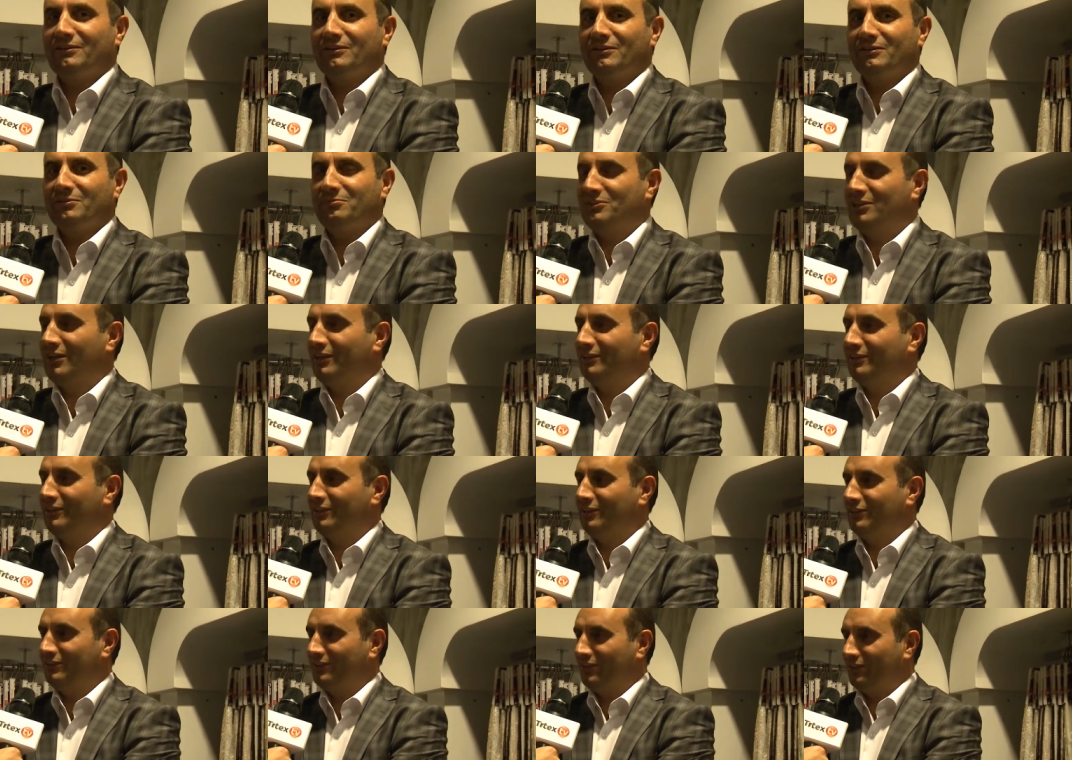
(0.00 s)

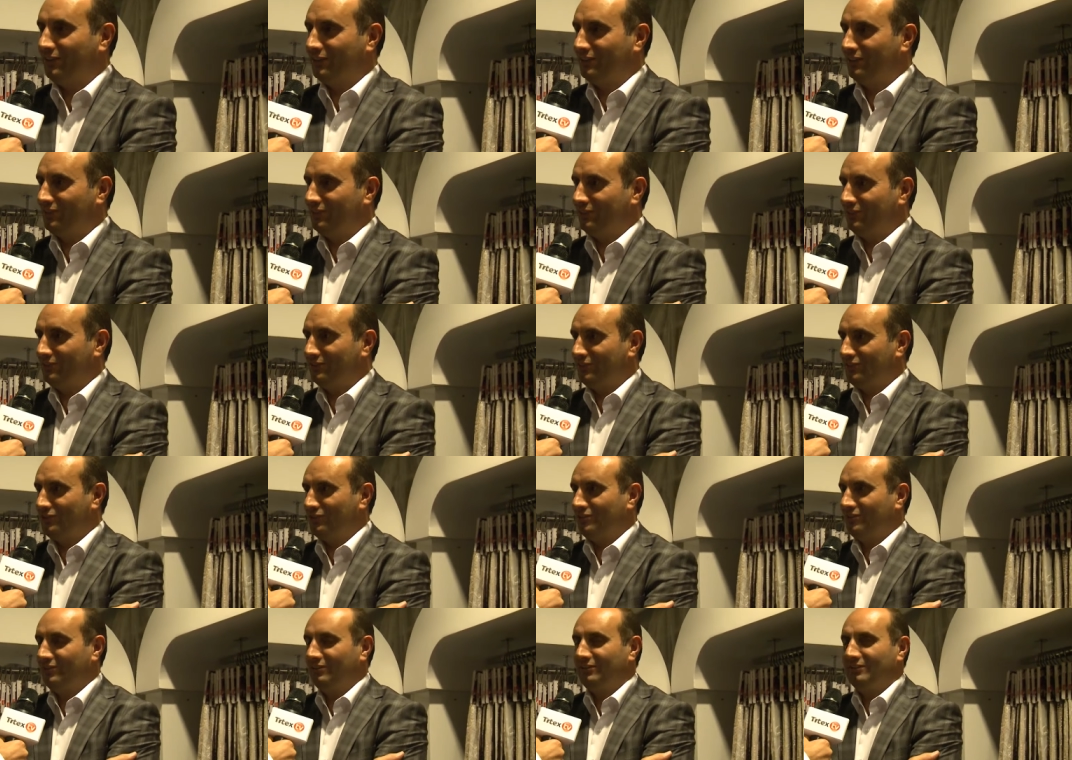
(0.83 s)
imkanları tanıdığınız
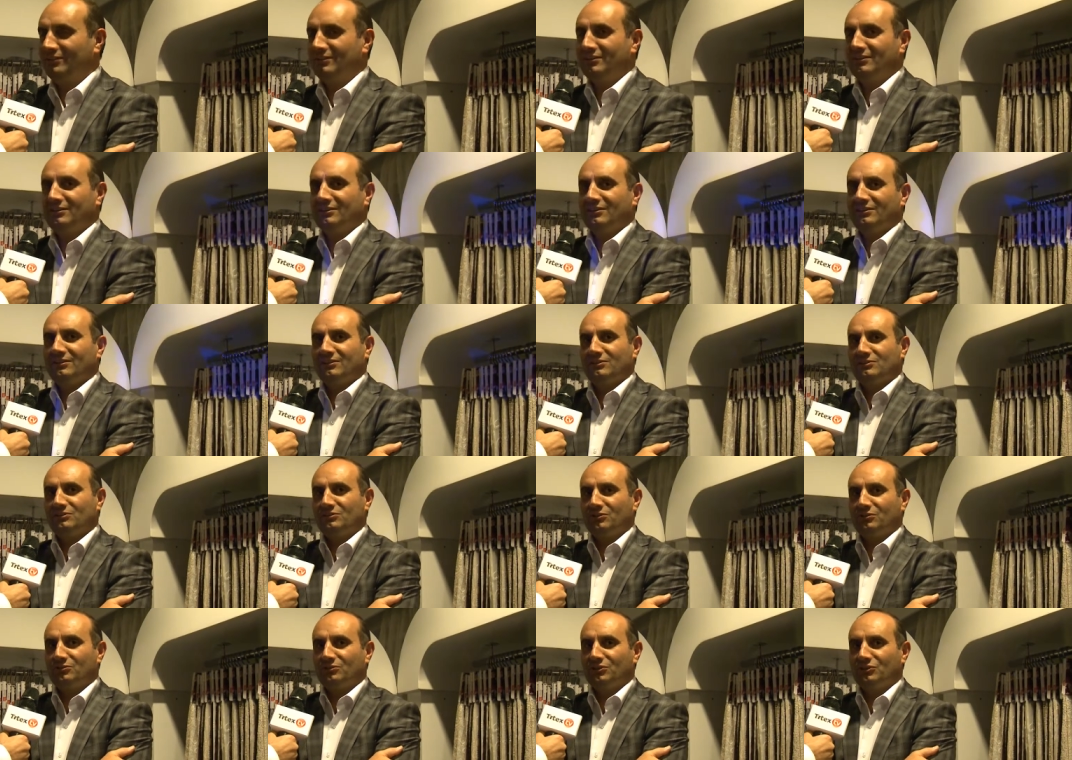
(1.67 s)
için
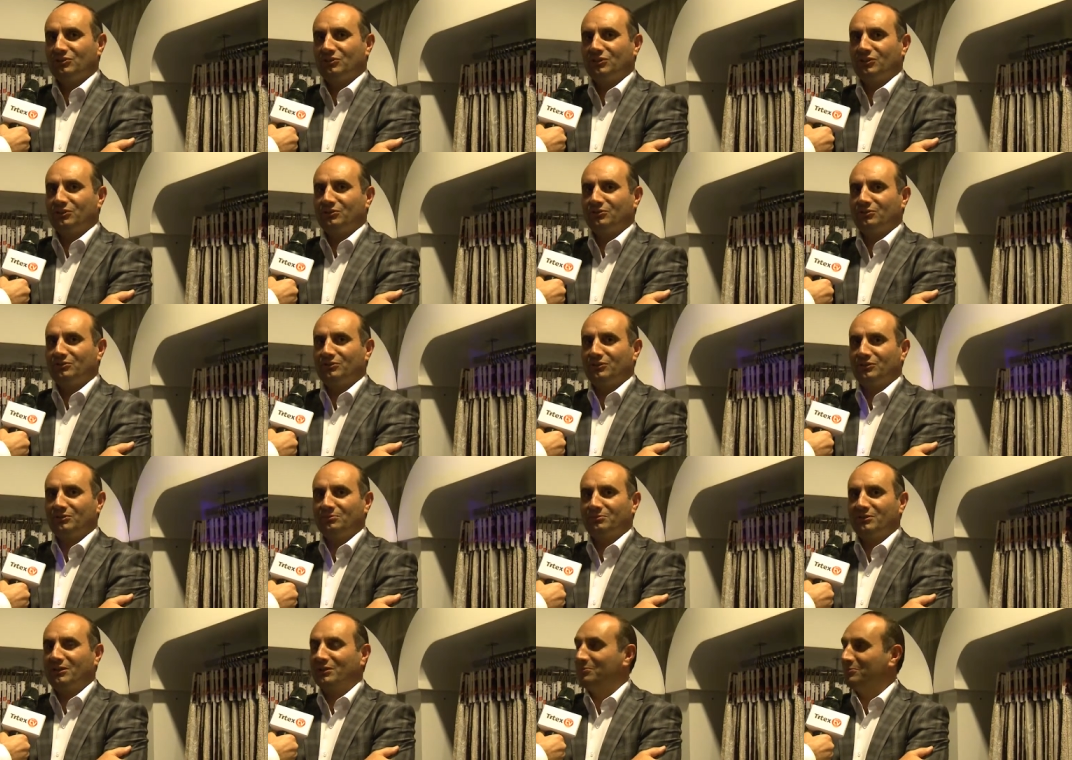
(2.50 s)
çok teşekkür
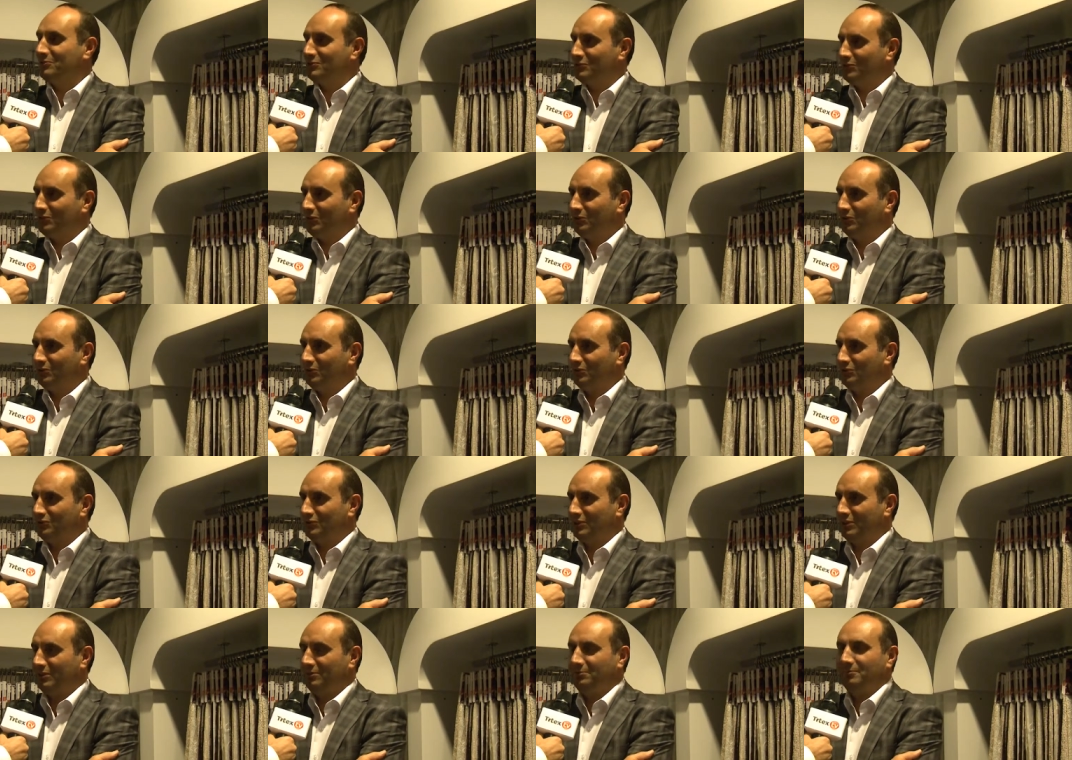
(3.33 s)
ederim. Yanımızda
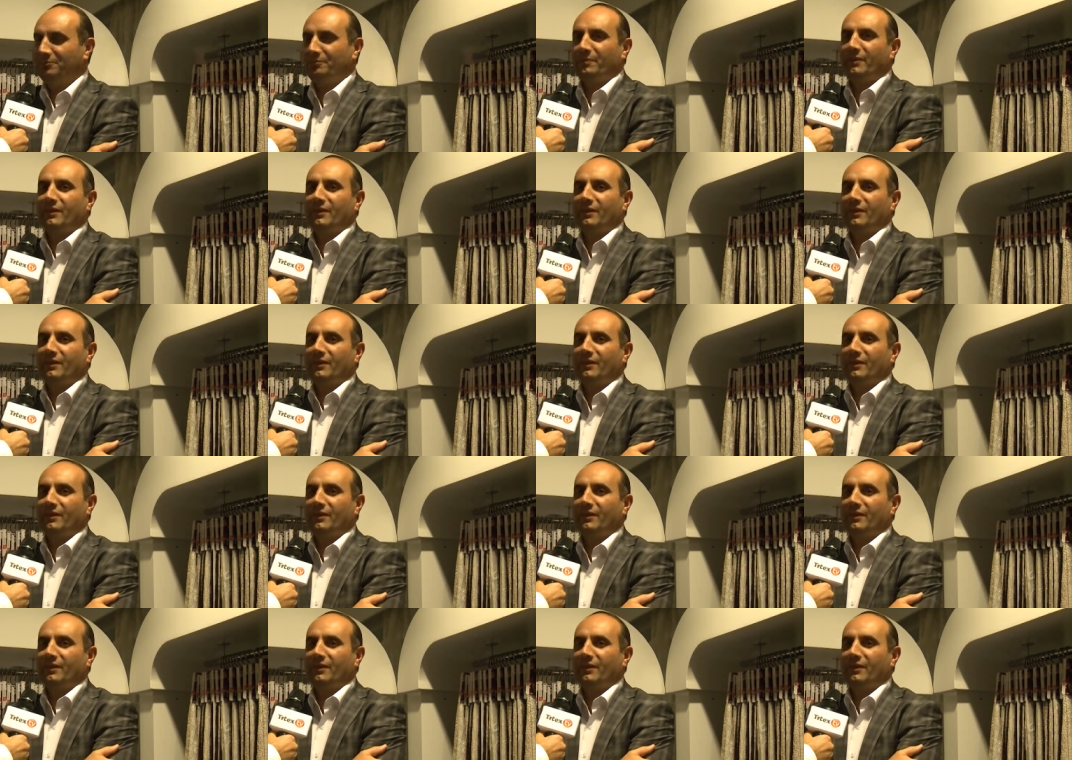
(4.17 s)
oldunuz hep.